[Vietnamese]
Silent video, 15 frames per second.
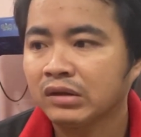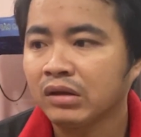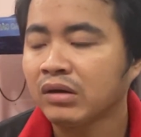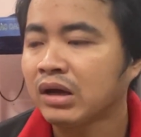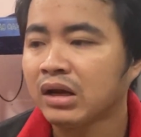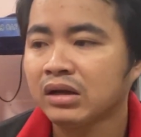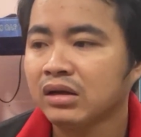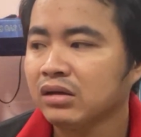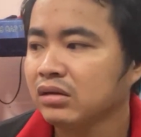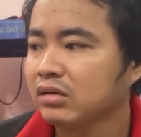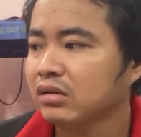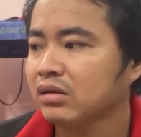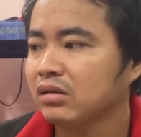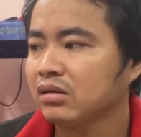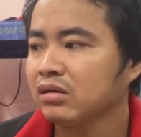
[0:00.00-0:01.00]
cho nên á
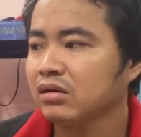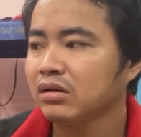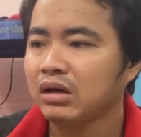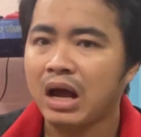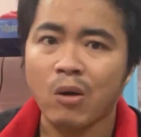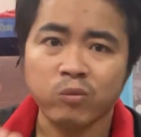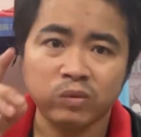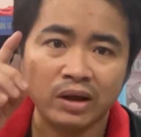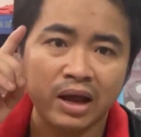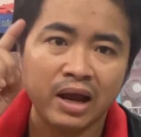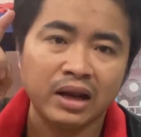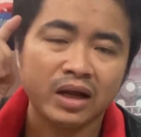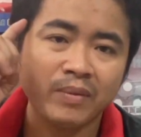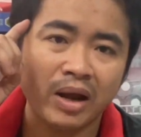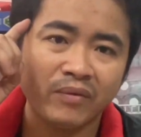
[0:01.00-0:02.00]
học
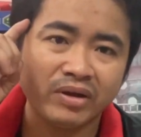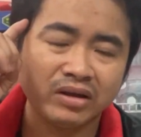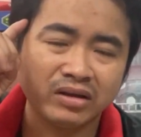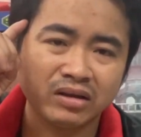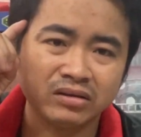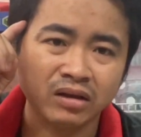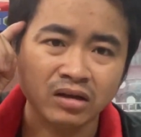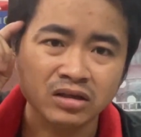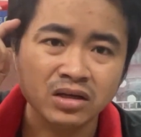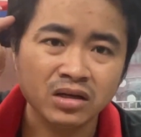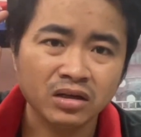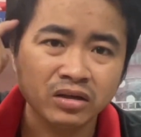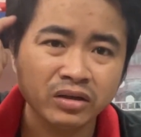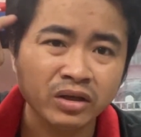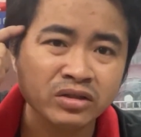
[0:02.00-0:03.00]
nghề là các bạn phải tự
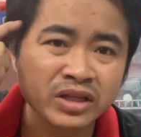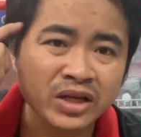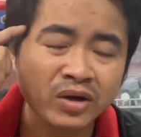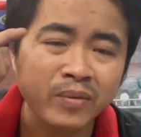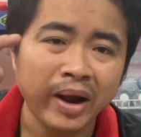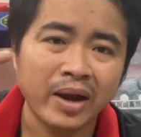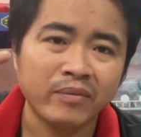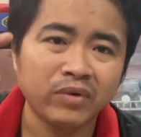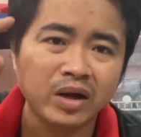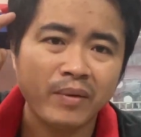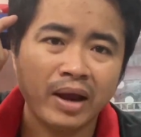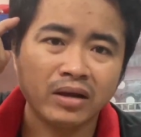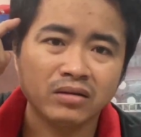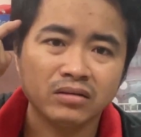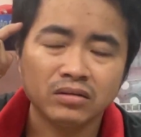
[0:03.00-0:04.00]
cứ tư duy các bạn các
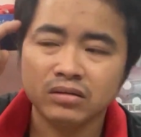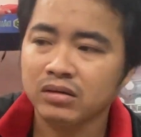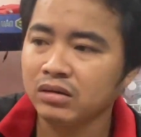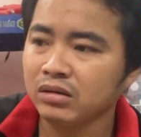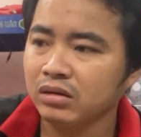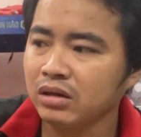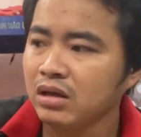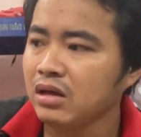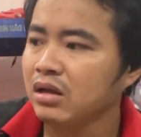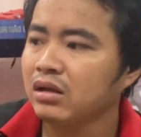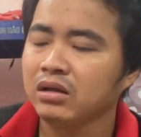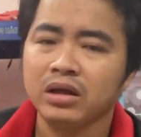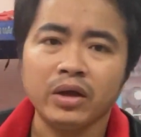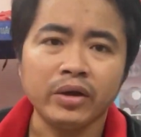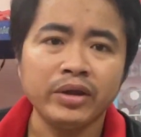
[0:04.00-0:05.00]
bạn
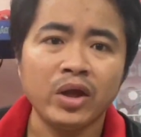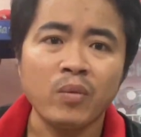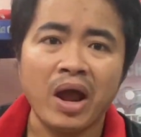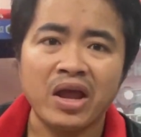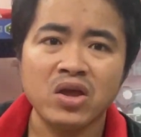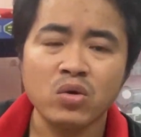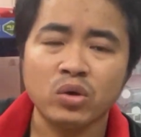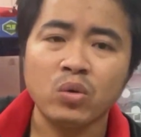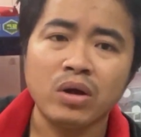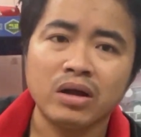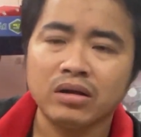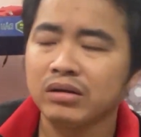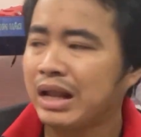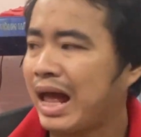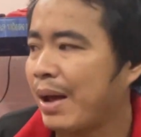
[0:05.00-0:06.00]
nhưng có nhiều bạn vô chỗ
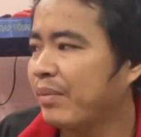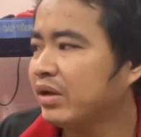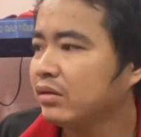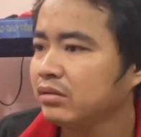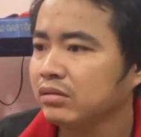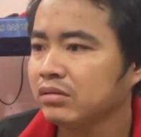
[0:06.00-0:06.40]
làm á